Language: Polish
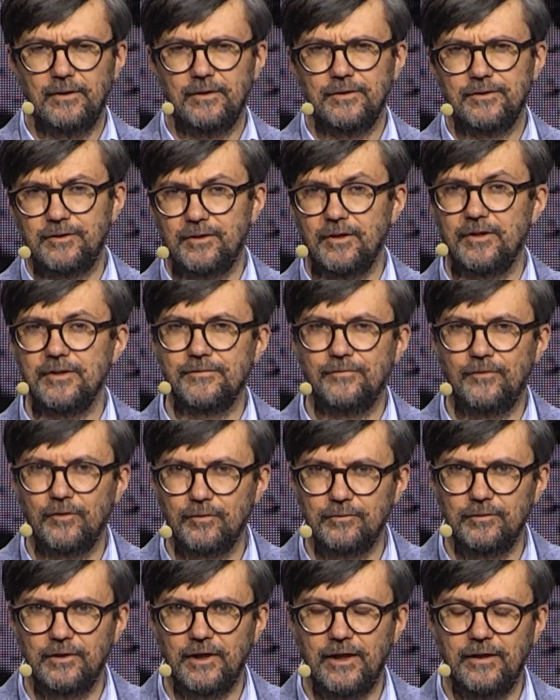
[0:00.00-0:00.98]
Czy to jest w
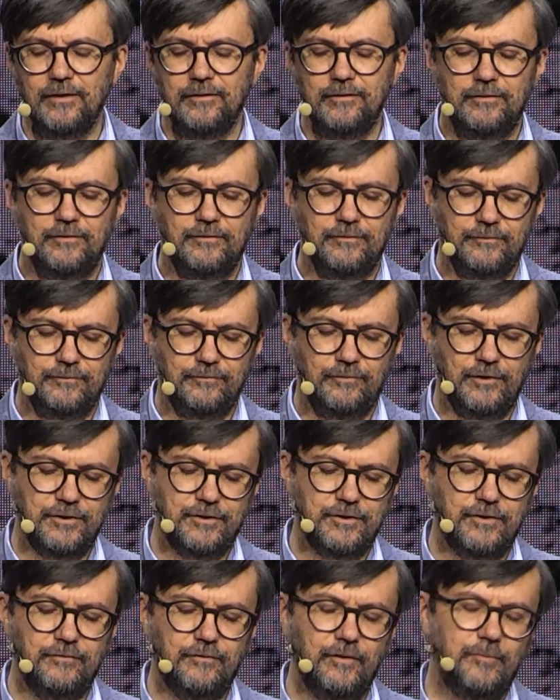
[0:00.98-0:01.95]
ogóle
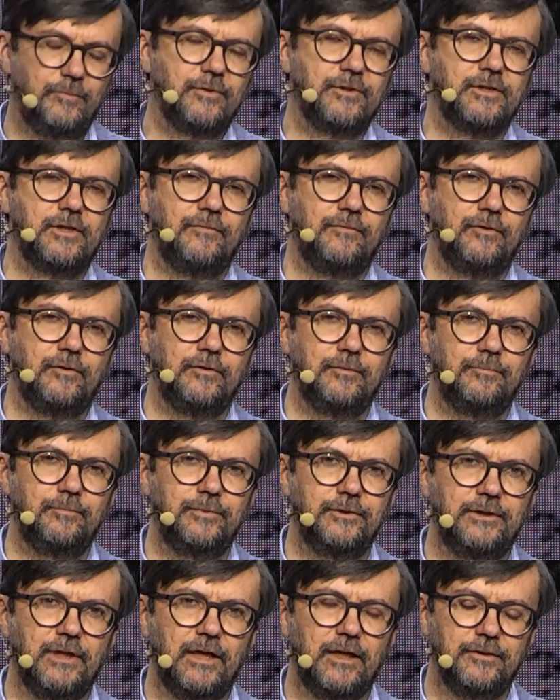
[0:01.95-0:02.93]
właściwie postawione
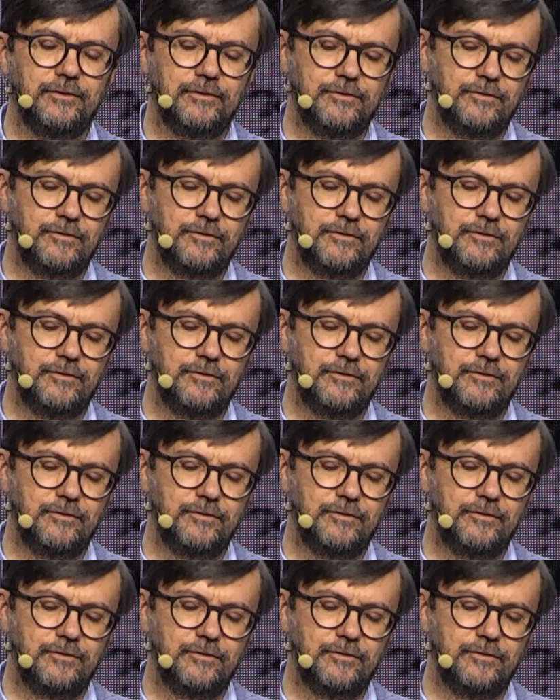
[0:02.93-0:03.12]
pytanie?